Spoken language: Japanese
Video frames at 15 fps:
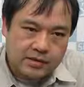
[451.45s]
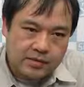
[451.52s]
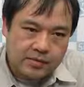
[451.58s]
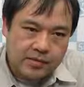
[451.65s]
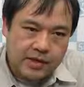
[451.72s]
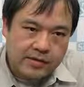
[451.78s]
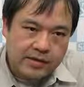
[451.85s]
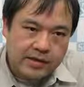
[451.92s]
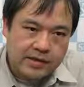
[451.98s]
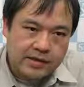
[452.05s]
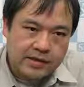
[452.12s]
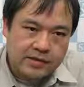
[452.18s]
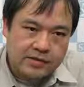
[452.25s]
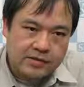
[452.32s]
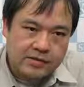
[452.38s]
その我々が
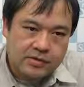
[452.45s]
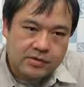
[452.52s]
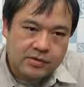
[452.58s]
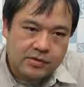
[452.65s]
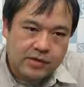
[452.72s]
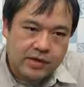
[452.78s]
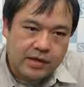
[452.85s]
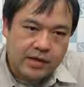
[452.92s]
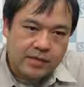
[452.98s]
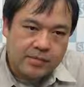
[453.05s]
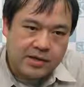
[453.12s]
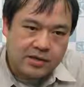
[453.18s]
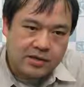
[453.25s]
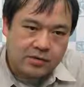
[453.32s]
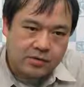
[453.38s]
設計する頭脳が
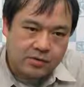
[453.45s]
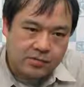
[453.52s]
今白